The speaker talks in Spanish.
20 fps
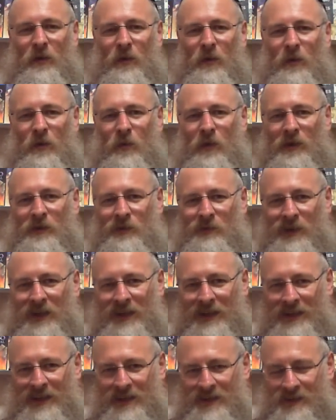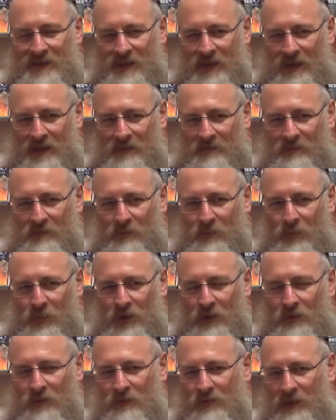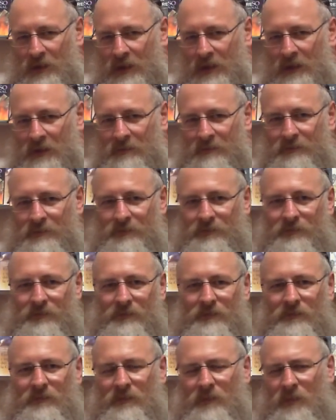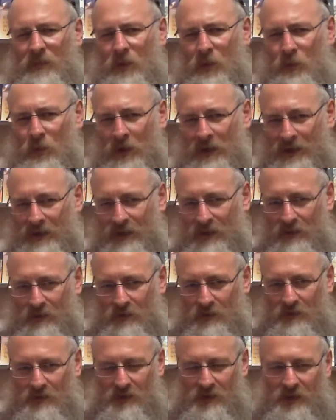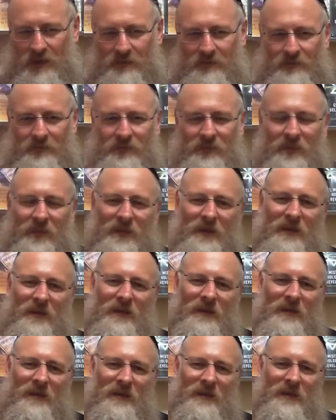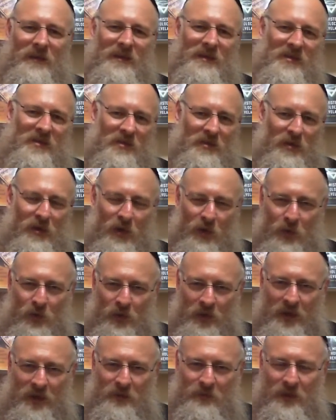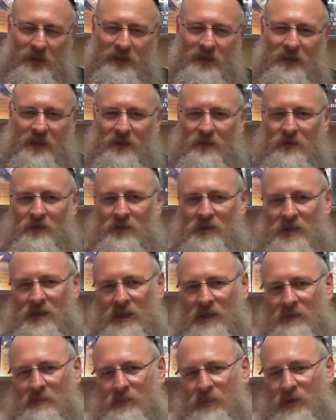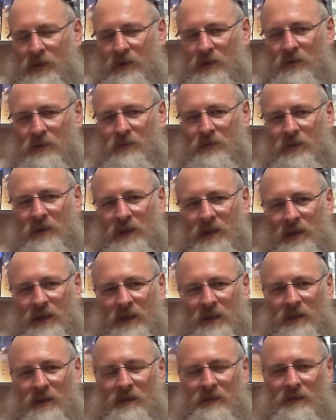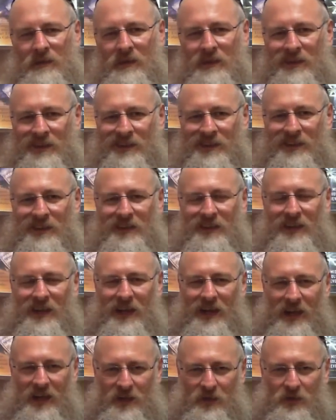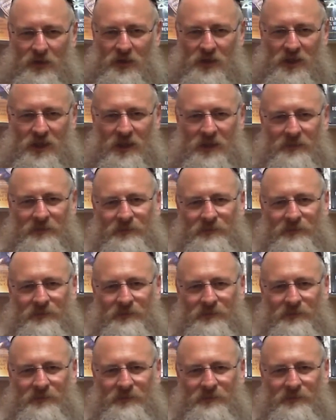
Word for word: Cuando va a la casa puede ocurrir cualquier cosa. Y si no ocurre cualquier cosa, puede ocurrir que a la noche,